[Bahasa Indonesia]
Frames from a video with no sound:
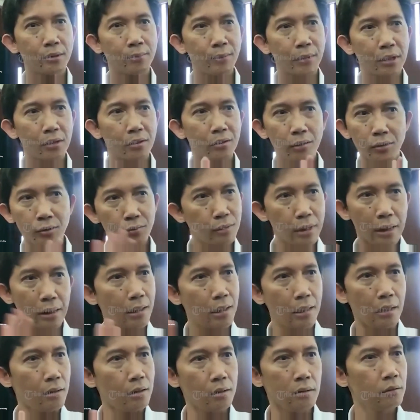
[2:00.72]
semester sudah
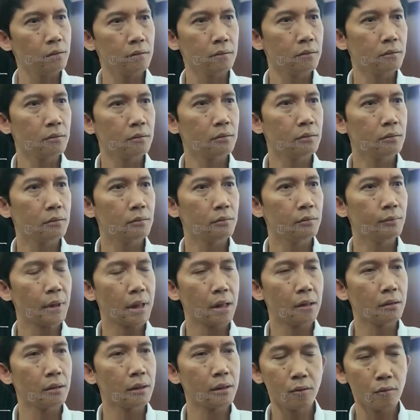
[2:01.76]
enggak
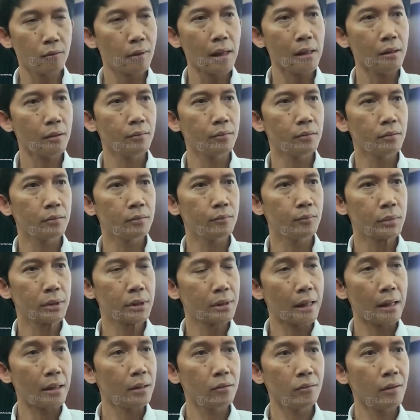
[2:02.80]
nah, itulah
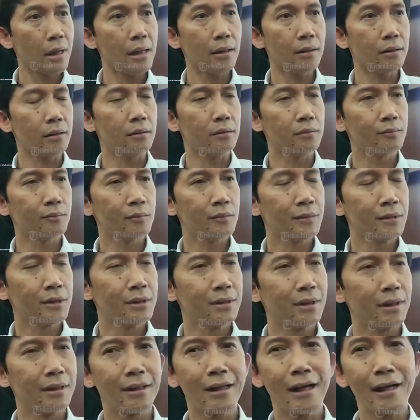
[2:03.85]
tidak itulah.
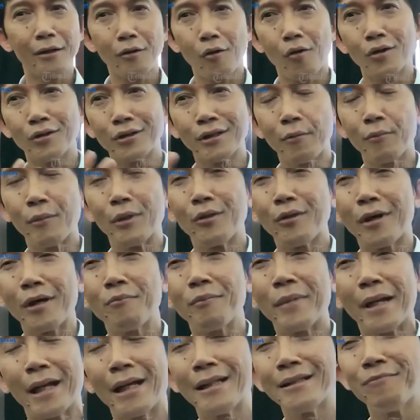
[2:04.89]
Jadi jadi kan konsep itu
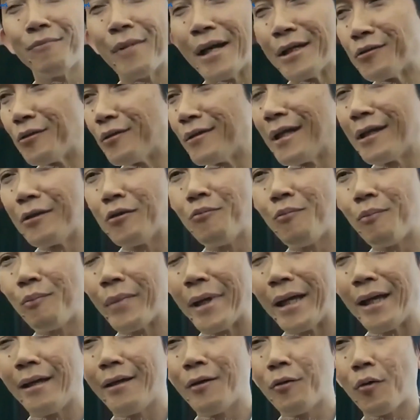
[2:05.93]
kan mereka maksudnya itu
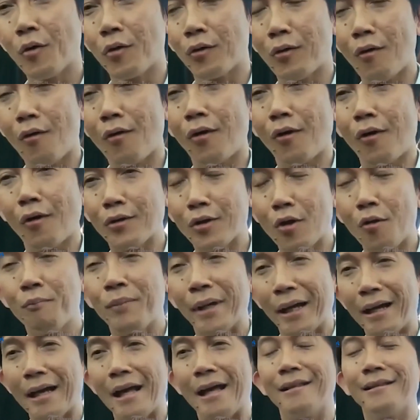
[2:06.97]
pengen gotong royong
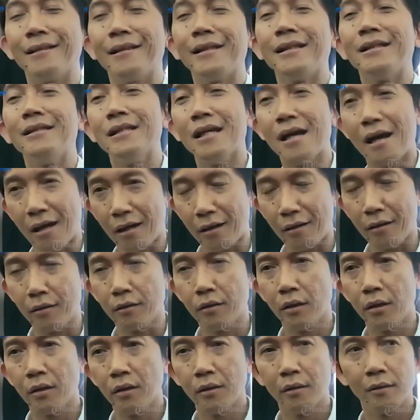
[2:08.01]
bergantian ya.
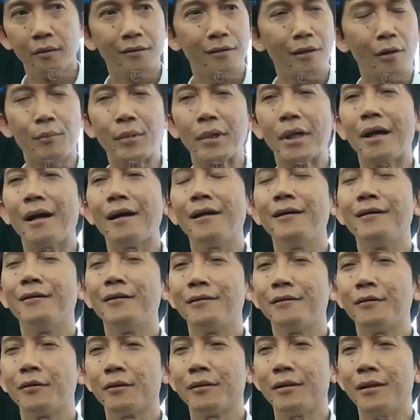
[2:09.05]
tapi kan
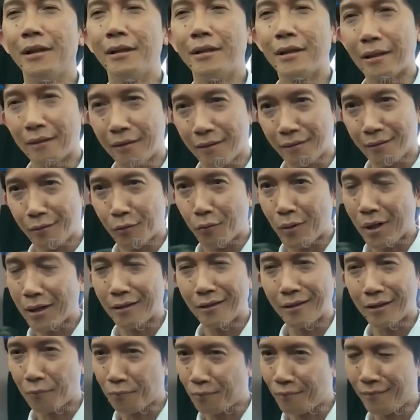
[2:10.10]
dilihat luar
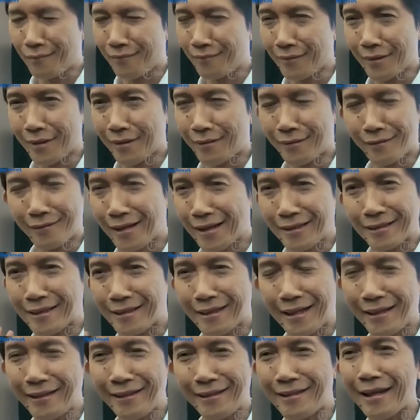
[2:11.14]
tetap
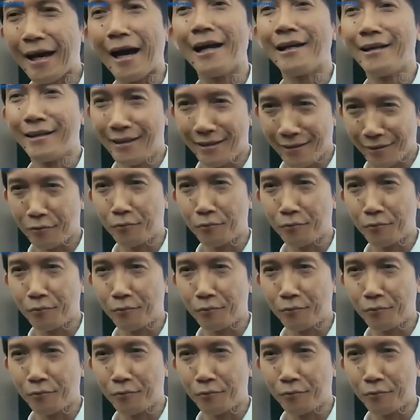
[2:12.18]
rasanya kan tidak adil